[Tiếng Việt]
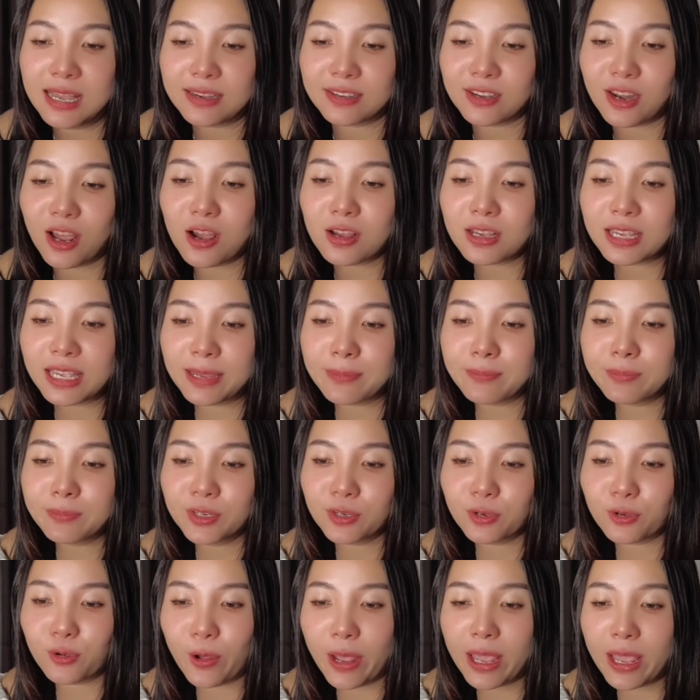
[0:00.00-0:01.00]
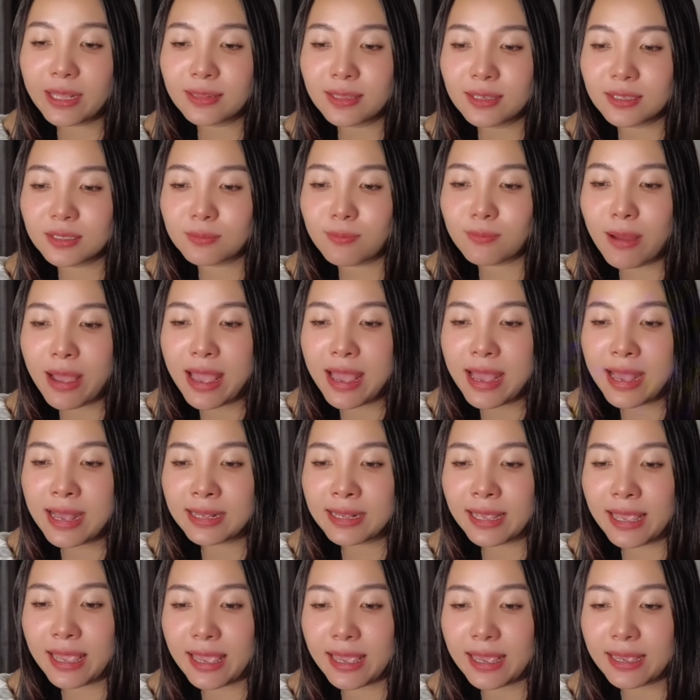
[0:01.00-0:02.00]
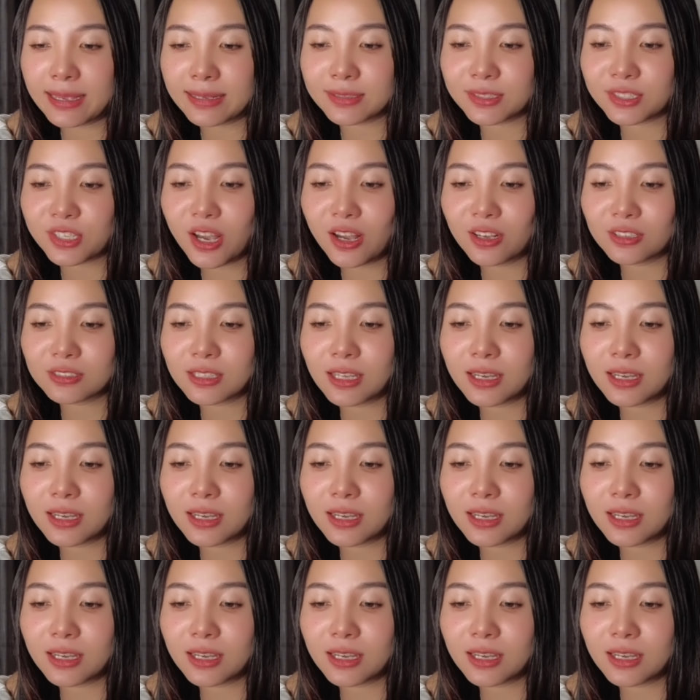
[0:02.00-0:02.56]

Nó kiếm được khoảng từ ba ngàn cho